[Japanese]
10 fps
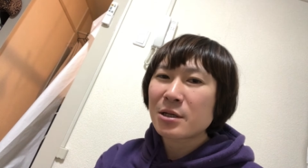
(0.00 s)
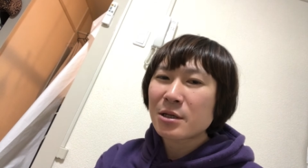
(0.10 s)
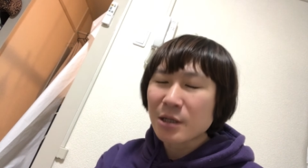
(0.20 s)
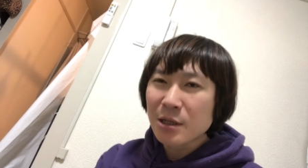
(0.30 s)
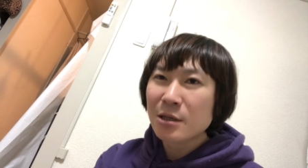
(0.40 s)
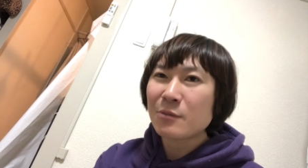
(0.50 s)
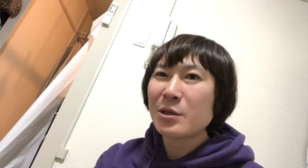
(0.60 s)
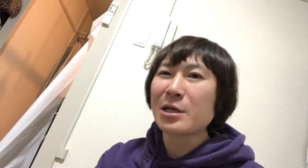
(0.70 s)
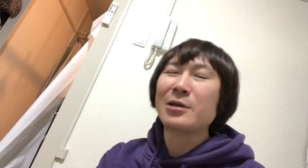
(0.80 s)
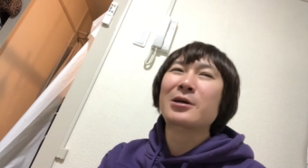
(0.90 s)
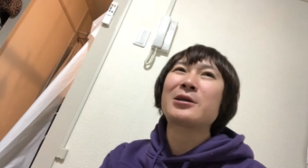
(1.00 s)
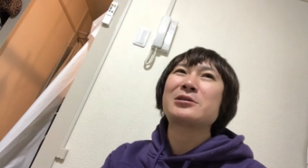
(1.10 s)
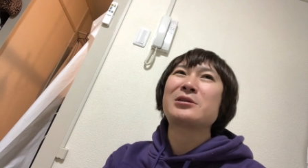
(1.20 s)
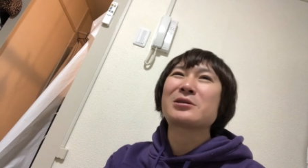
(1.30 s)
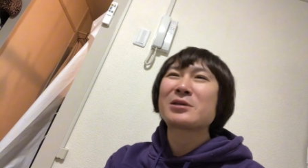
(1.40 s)
はいみたいな感
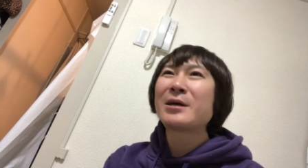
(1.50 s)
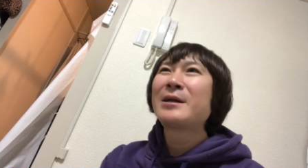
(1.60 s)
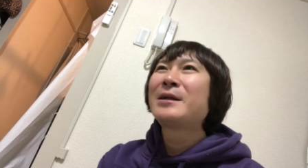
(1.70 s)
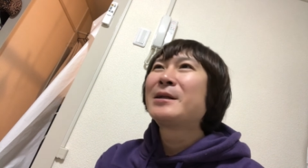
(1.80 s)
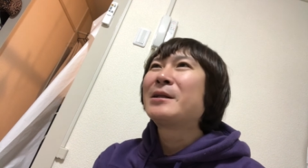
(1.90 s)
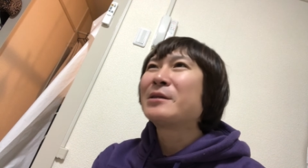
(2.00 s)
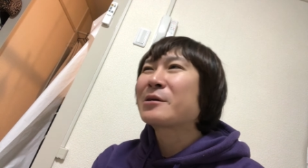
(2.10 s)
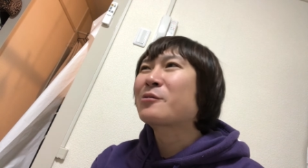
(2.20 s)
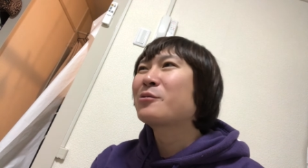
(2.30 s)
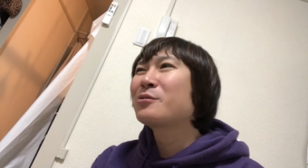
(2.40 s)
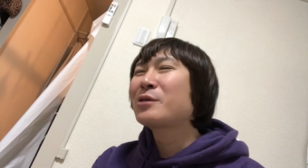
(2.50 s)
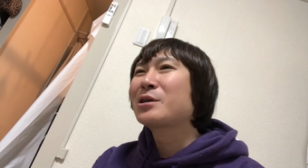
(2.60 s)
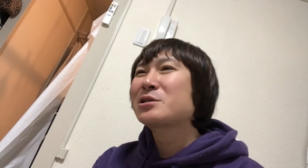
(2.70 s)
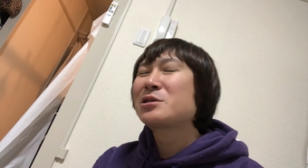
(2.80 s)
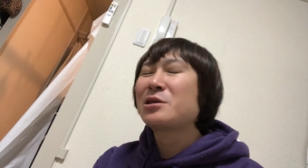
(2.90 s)
じですねこういう
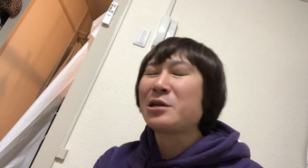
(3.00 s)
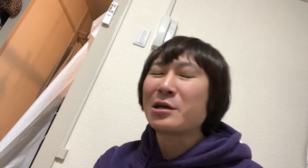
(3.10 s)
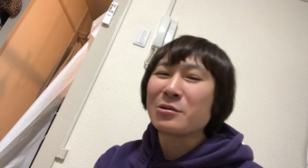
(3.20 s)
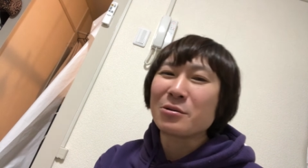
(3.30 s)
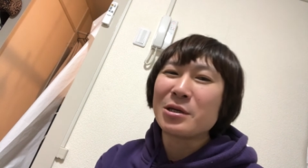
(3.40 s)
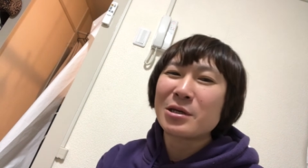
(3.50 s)
話になると一